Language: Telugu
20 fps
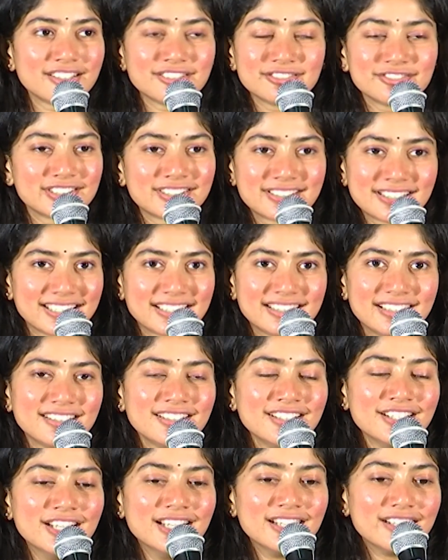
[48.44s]
కలవట్లేదా
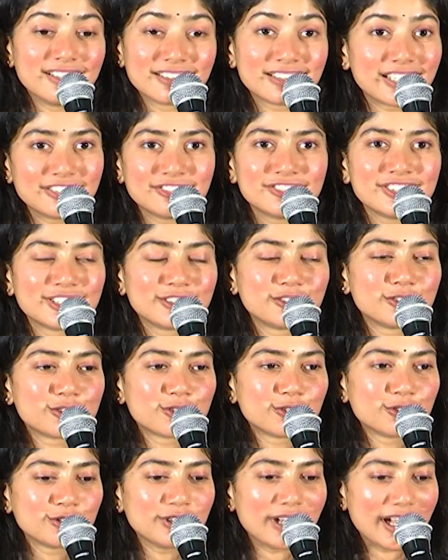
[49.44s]
కలవలేదు
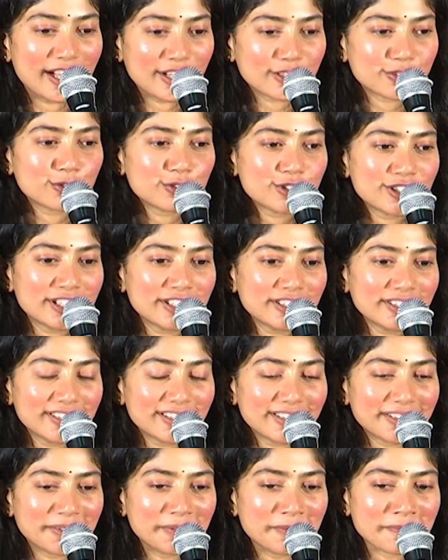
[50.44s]
సో ఆ రోజే
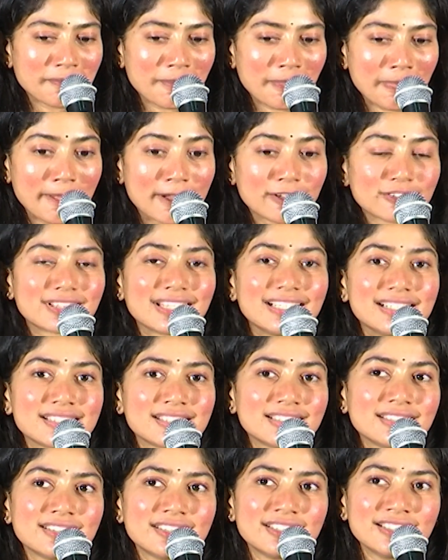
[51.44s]
నాకు
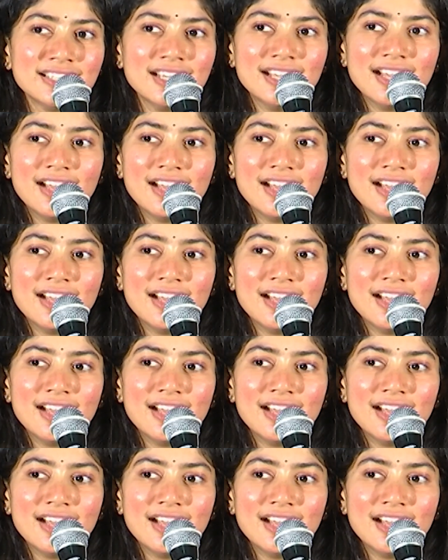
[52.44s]
తెలిసింది